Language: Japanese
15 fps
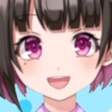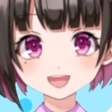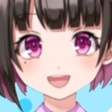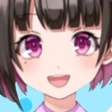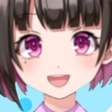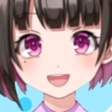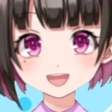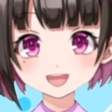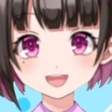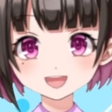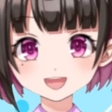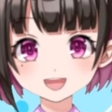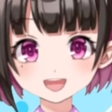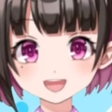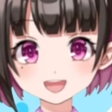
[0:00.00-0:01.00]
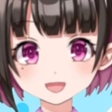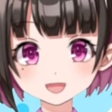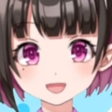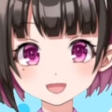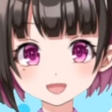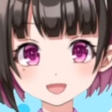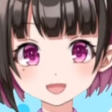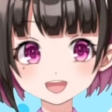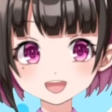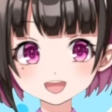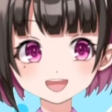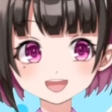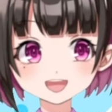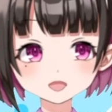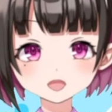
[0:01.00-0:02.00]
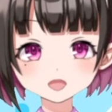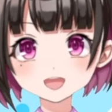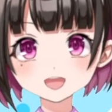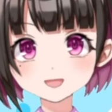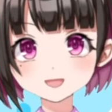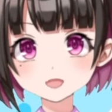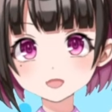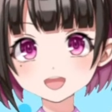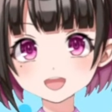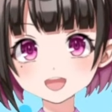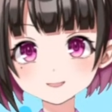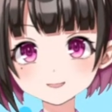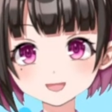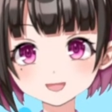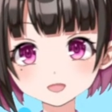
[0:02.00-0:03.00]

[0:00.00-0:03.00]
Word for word: ら。イエローカードも出ます。これは、